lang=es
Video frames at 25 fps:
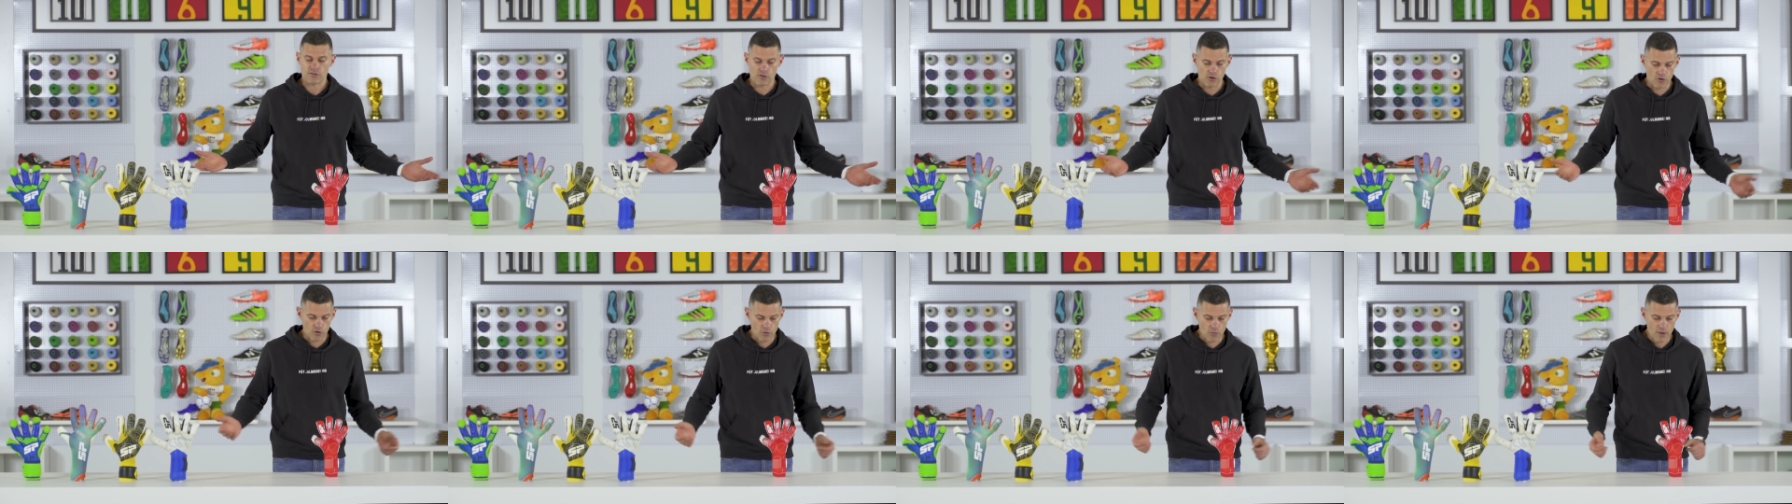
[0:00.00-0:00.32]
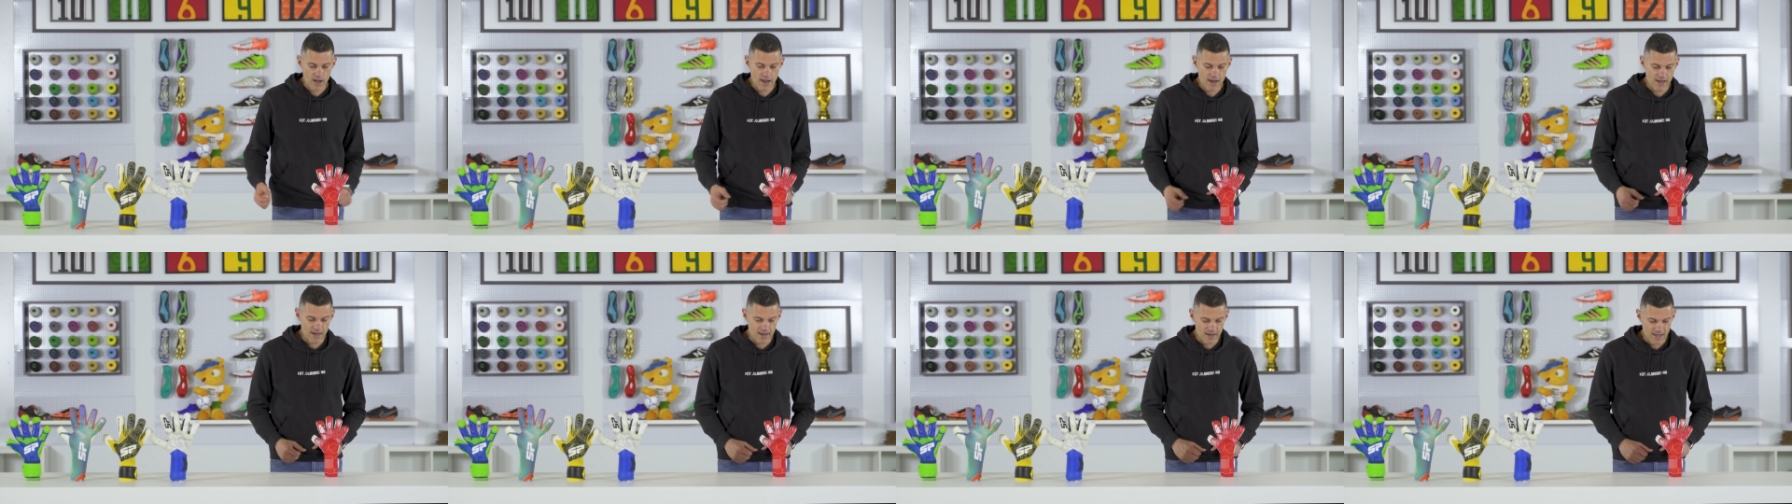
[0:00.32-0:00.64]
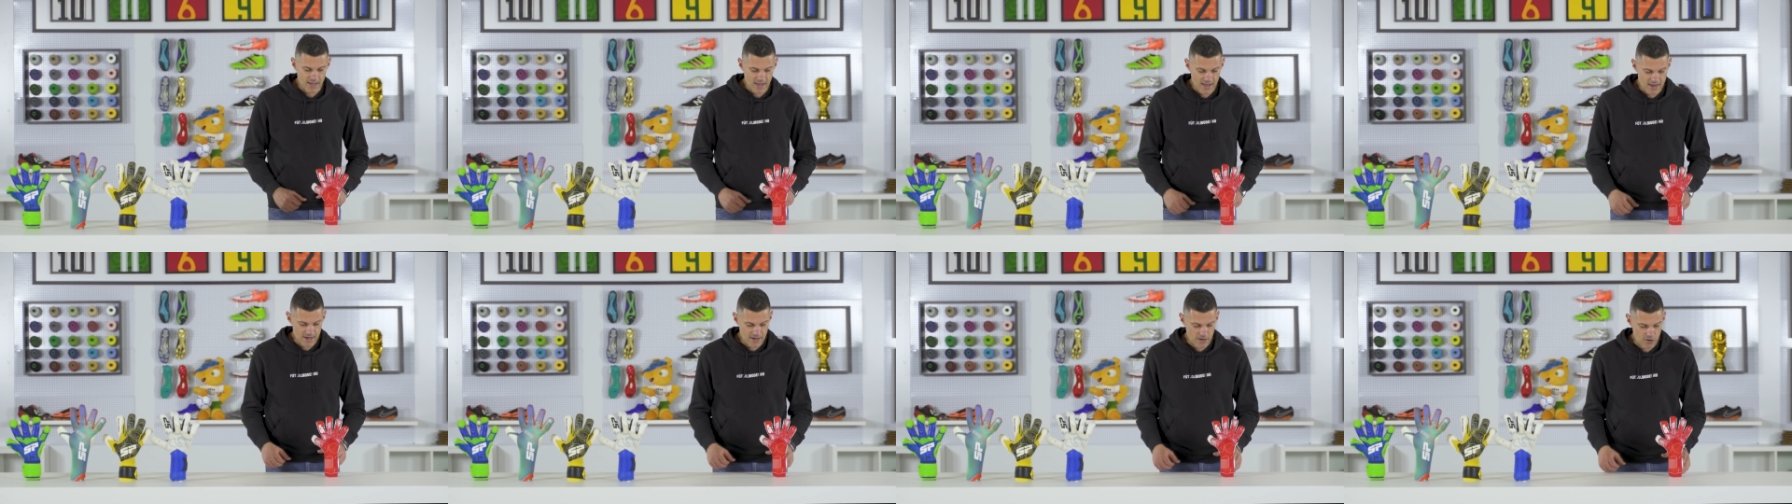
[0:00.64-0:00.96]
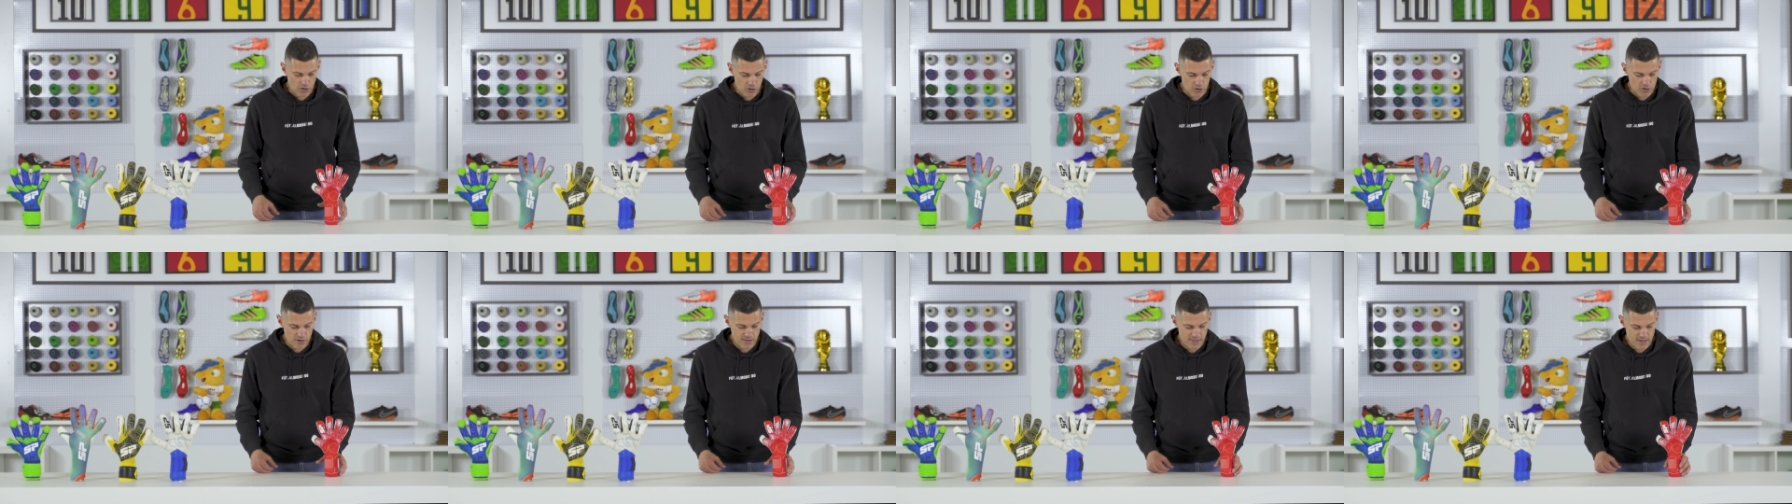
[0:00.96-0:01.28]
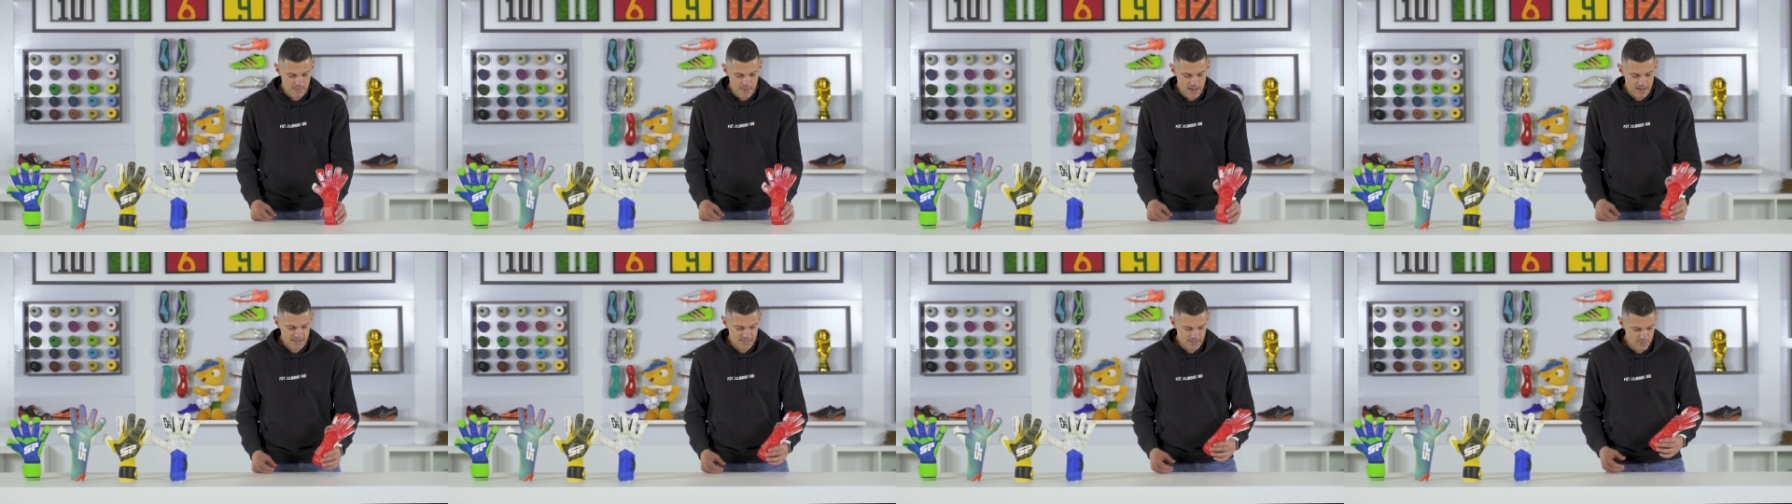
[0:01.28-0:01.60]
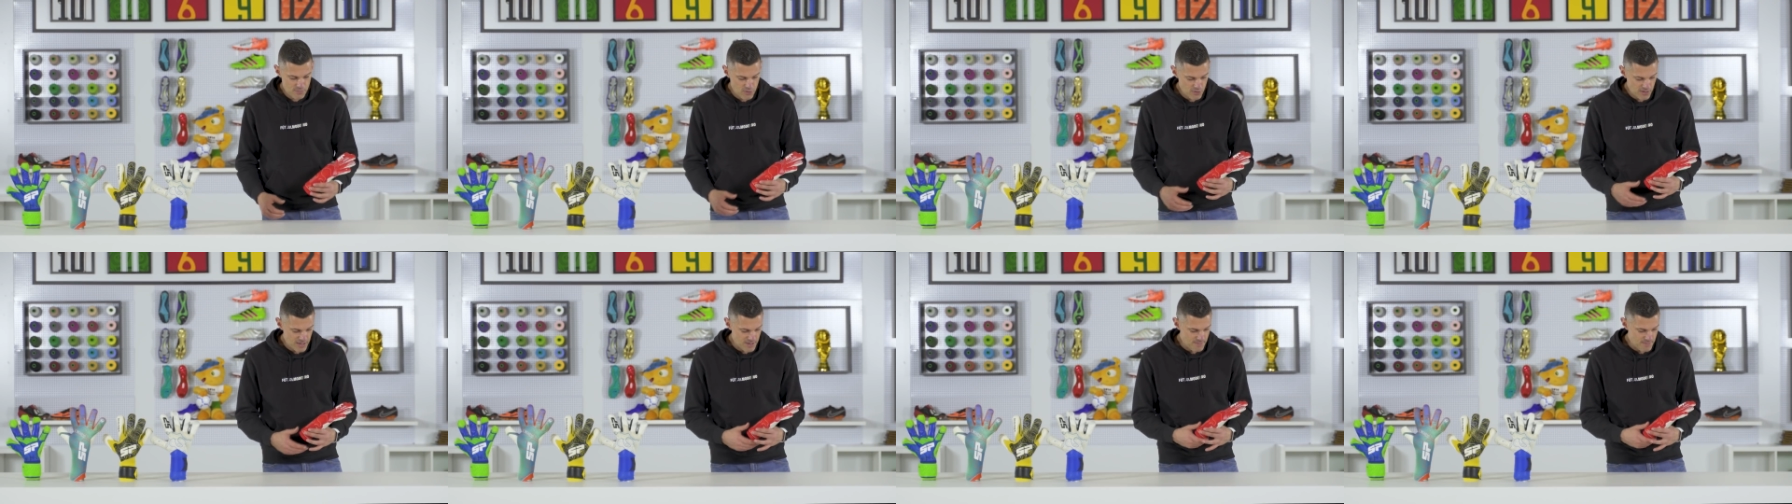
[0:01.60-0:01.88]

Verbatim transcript: con lo cual el color de máximo